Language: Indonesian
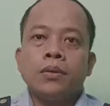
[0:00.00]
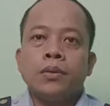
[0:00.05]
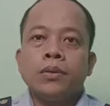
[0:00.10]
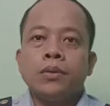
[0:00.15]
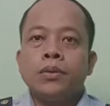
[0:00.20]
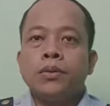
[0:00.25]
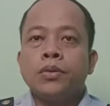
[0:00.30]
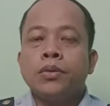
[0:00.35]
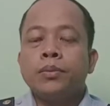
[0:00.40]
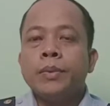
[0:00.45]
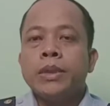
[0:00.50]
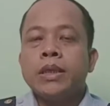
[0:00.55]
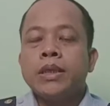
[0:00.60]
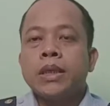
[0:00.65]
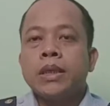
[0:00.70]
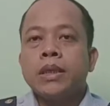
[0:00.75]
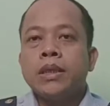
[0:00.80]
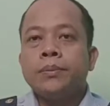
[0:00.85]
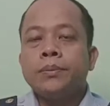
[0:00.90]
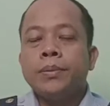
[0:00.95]
Untuk
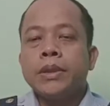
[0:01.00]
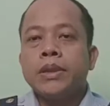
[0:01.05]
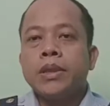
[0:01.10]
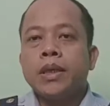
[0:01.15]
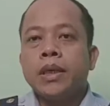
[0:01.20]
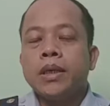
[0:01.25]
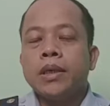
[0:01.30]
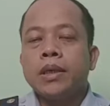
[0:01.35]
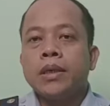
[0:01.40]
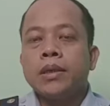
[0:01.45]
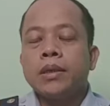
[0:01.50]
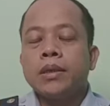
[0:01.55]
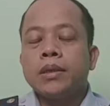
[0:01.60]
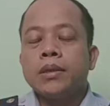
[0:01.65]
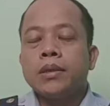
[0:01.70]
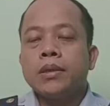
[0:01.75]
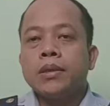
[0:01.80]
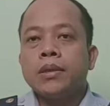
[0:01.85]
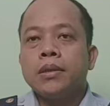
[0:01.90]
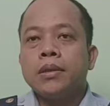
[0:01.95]
bisa
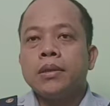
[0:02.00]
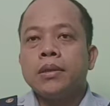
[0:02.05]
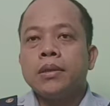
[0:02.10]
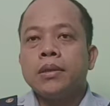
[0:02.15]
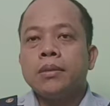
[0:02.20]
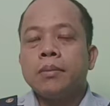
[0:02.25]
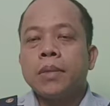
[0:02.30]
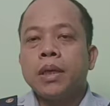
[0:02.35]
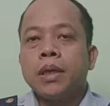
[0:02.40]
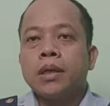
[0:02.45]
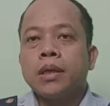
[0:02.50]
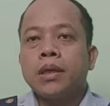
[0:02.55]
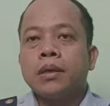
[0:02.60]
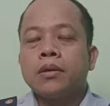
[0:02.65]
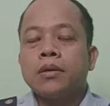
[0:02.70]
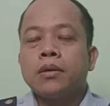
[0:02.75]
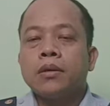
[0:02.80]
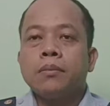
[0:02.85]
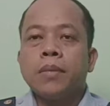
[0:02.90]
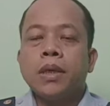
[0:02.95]
dipidana, maka
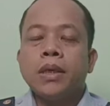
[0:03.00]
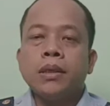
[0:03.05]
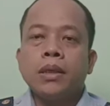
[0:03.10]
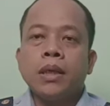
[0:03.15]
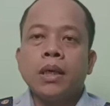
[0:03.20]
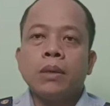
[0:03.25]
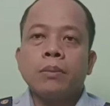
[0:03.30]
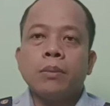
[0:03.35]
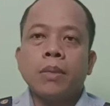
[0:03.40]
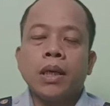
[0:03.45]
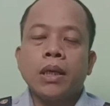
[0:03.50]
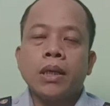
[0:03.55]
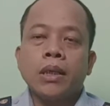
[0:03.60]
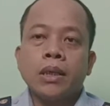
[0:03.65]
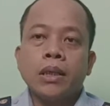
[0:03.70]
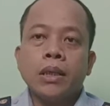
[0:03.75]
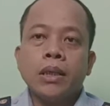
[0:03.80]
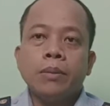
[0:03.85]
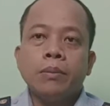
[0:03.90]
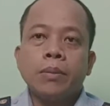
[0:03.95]
korban dalam hal
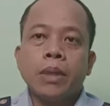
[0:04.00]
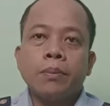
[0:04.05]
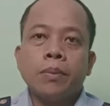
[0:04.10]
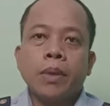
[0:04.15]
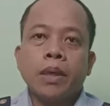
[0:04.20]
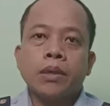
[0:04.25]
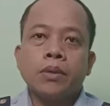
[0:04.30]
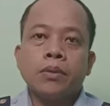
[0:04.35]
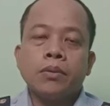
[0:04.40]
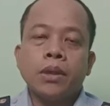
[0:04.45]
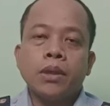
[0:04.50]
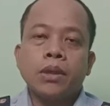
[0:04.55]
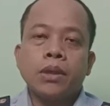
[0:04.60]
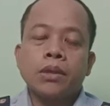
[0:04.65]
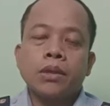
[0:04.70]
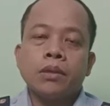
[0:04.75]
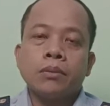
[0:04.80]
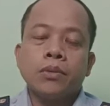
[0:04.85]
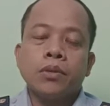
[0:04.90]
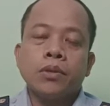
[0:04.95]
ini bapak tua
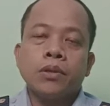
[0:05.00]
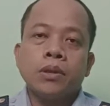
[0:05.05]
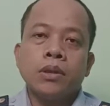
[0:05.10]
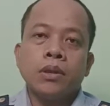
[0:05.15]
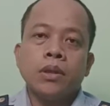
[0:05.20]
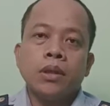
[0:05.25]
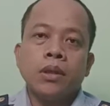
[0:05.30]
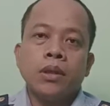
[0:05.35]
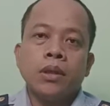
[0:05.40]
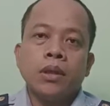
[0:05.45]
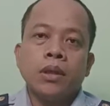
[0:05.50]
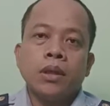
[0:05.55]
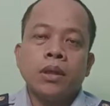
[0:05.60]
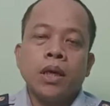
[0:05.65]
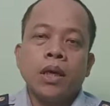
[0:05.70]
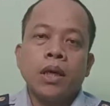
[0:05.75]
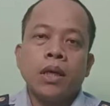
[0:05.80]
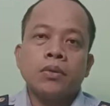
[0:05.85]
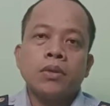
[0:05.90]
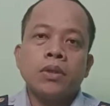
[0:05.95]
tersebut
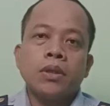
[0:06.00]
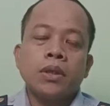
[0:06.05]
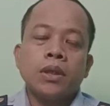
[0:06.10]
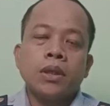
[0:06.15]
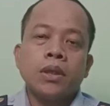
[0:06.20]
harus